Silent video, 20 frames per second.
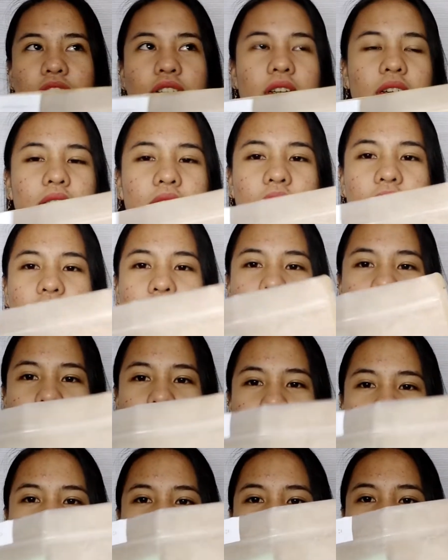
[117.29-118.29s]
siyang
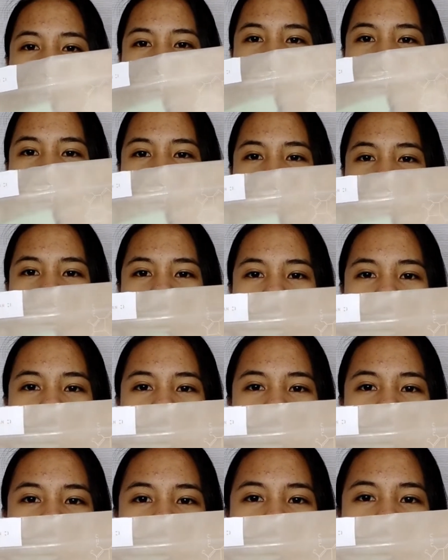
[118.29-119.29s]
ano, hindi siya
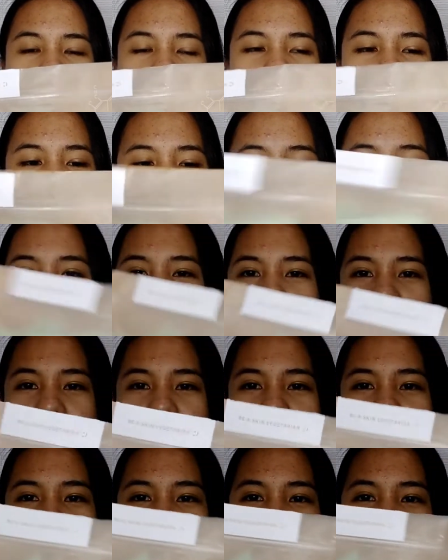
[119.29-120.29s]
transpa... Yan, ganyan.